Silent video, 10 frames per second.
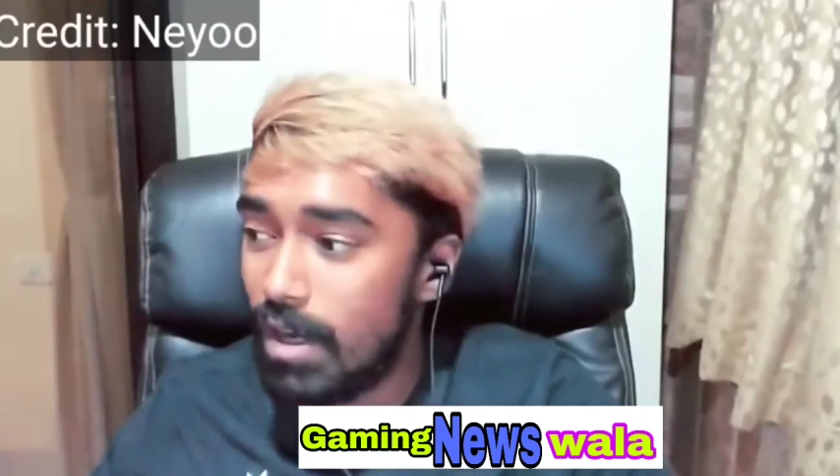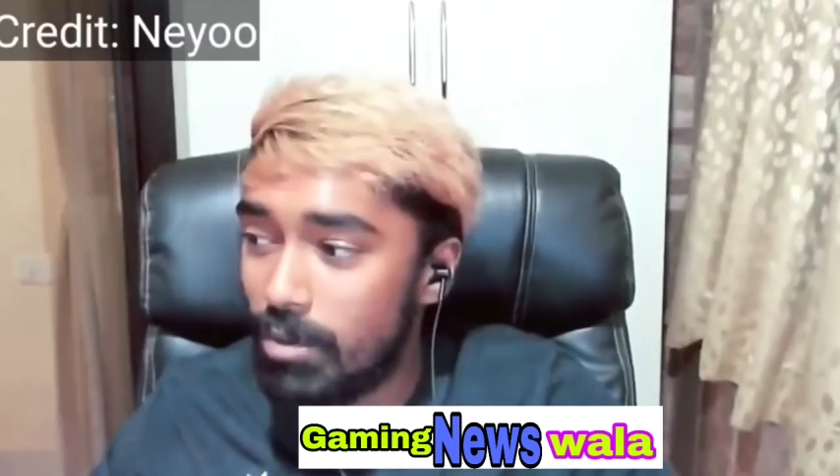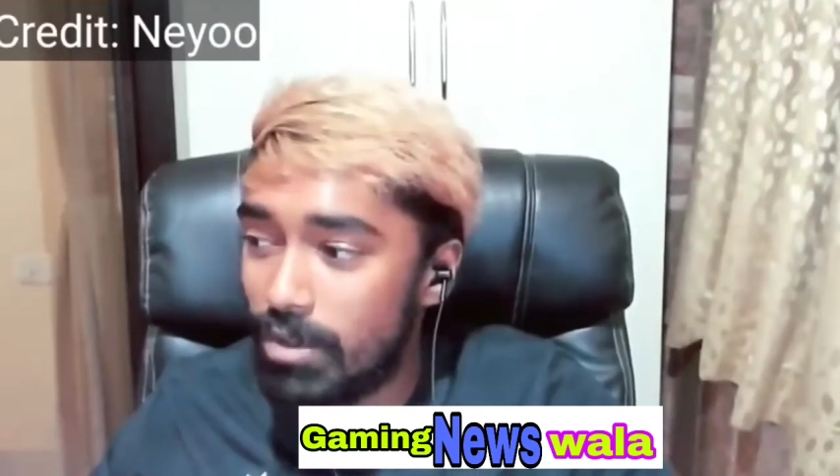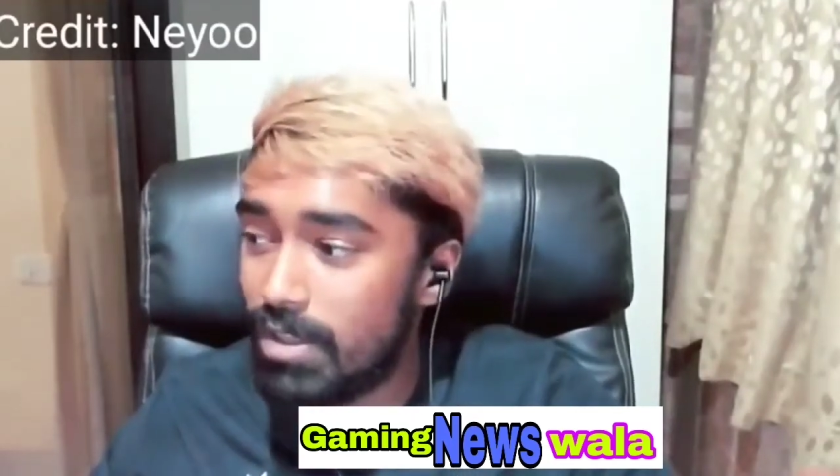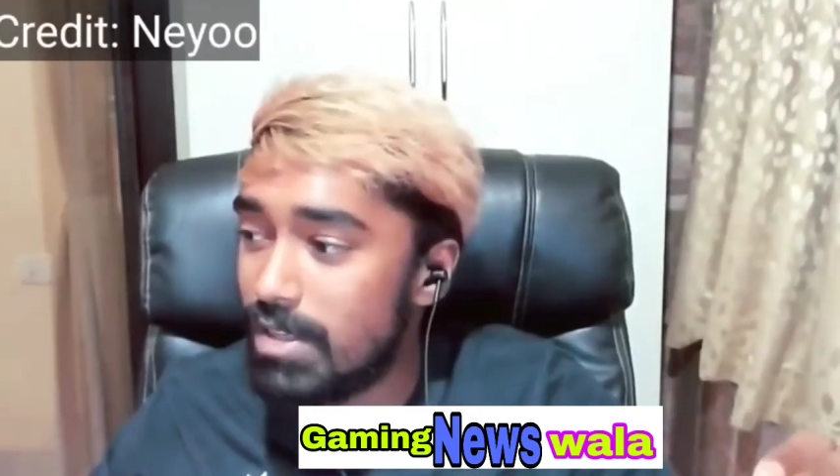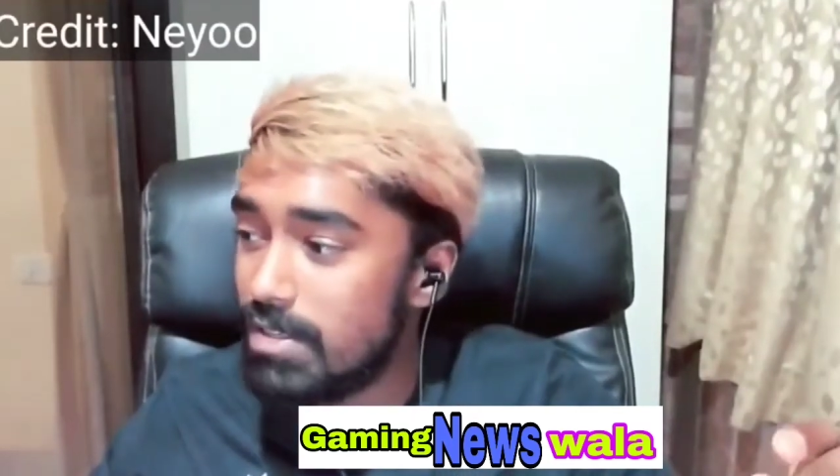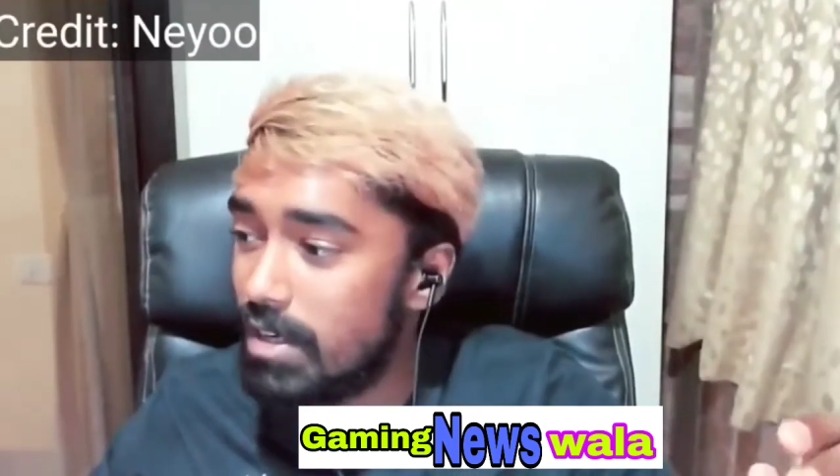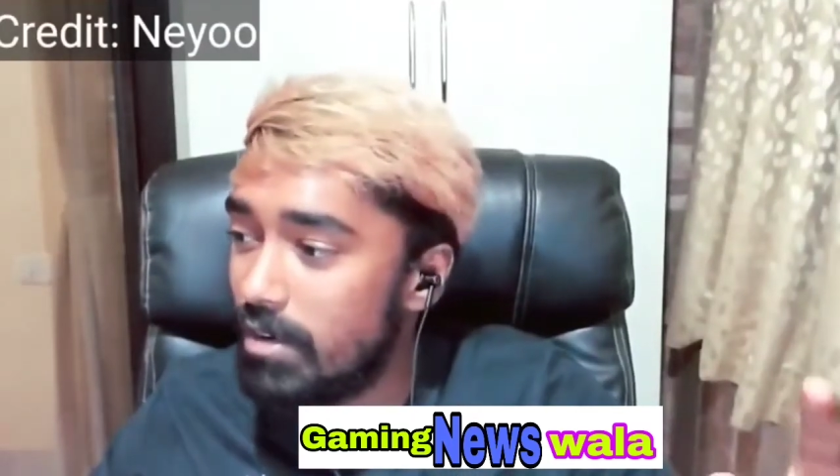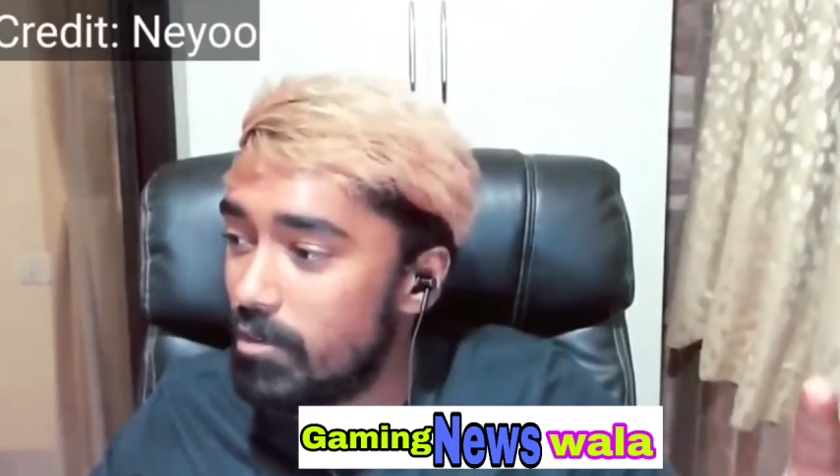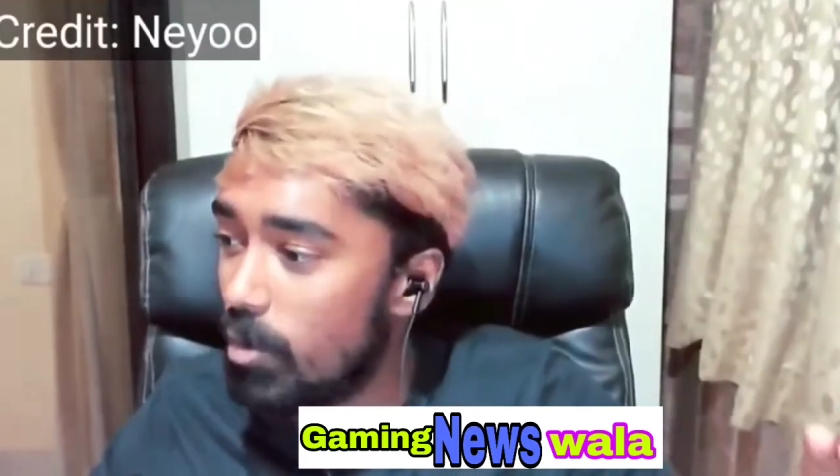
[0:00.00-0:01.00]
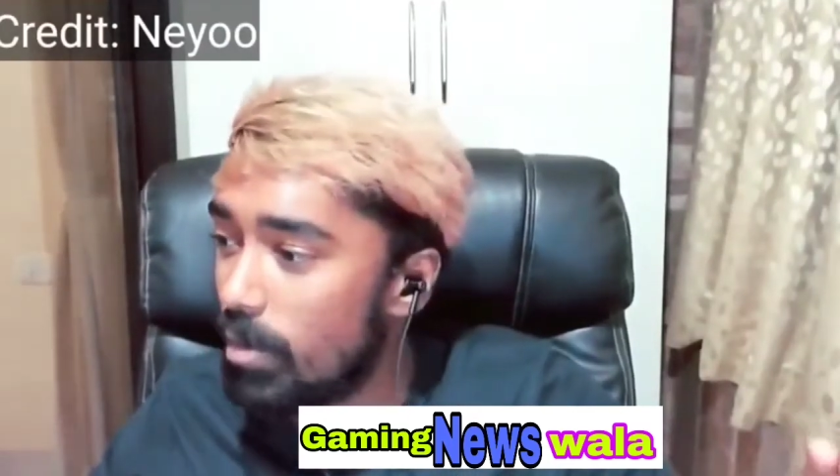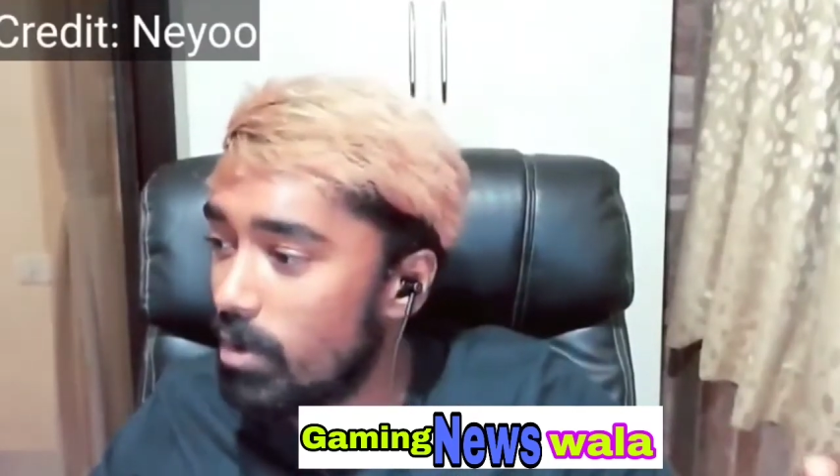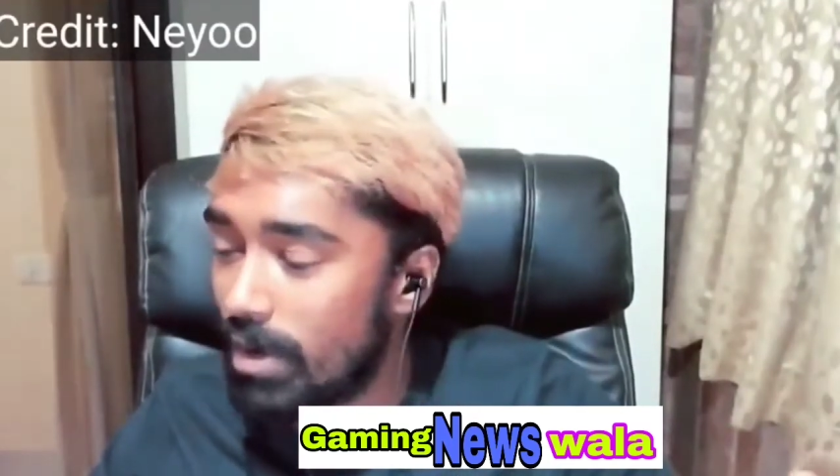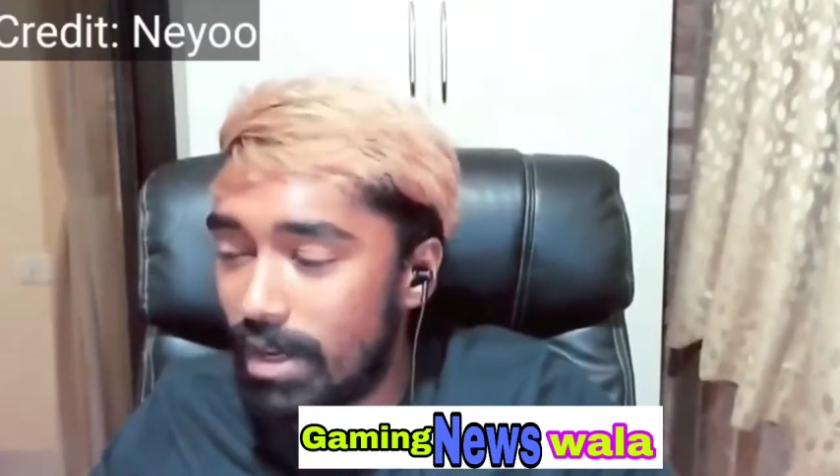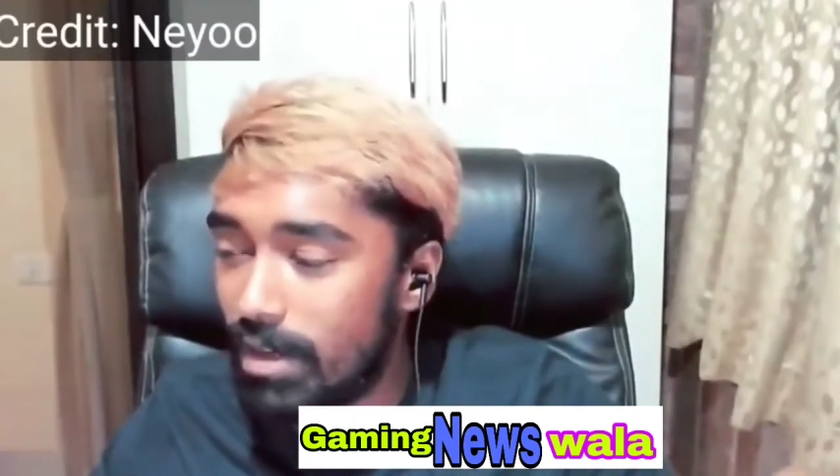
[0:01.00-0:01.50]
अभी तो इतना सेंसिटिव
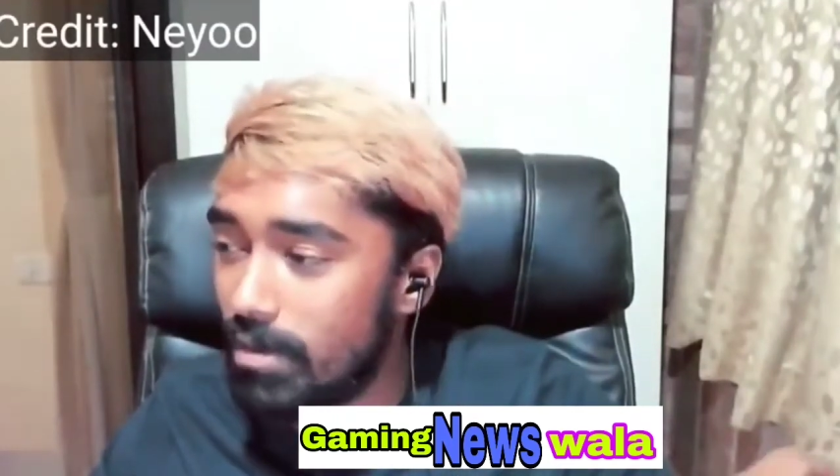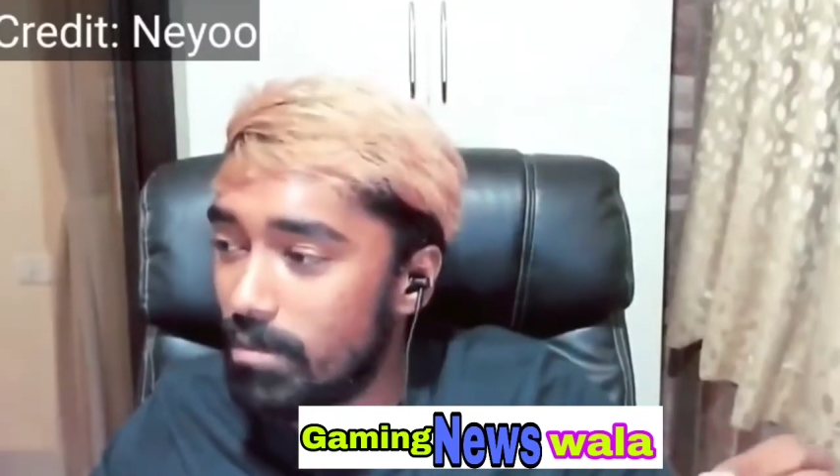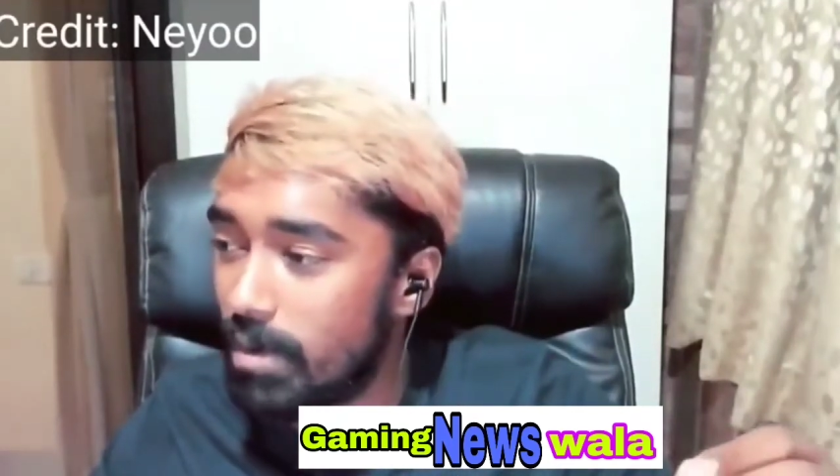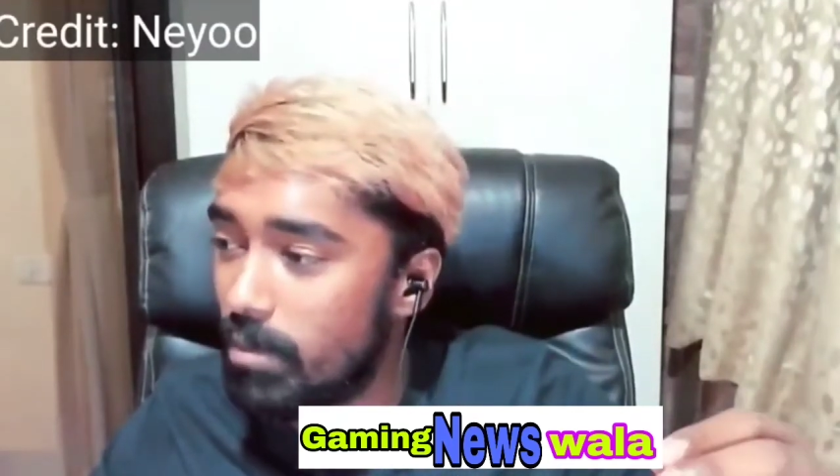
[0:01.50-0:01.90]
टॉपिक हो गया ना कि